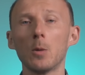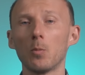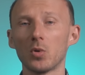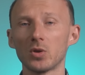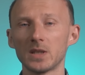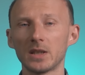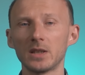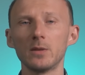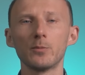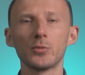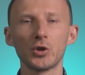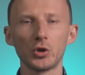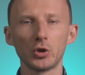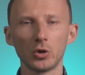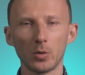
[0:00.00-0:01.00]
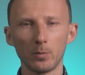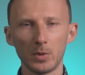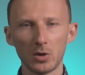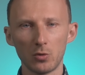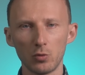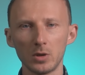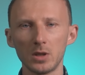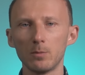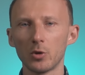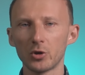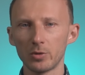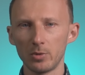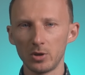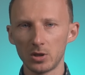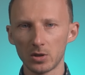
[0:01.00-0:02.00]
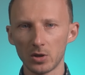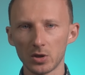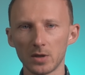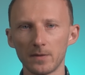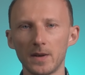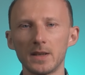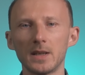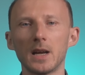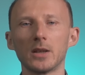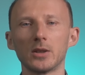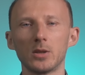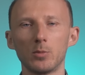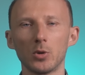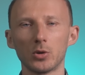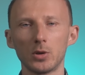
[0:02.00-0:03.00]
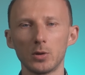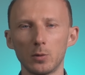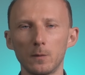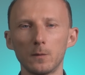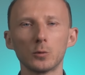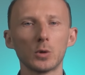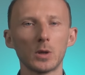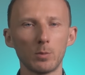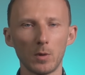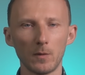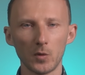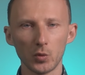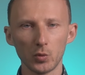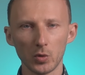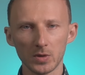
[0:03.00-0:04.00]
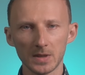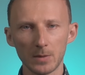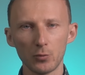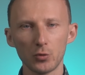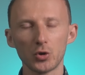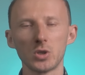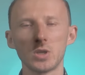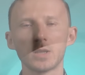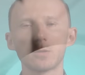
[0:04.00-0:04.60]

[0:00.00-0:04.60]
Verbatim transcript: Poza tym przyczyną biegunki może być stosowanie antybiotyków, które powodują zaburzenia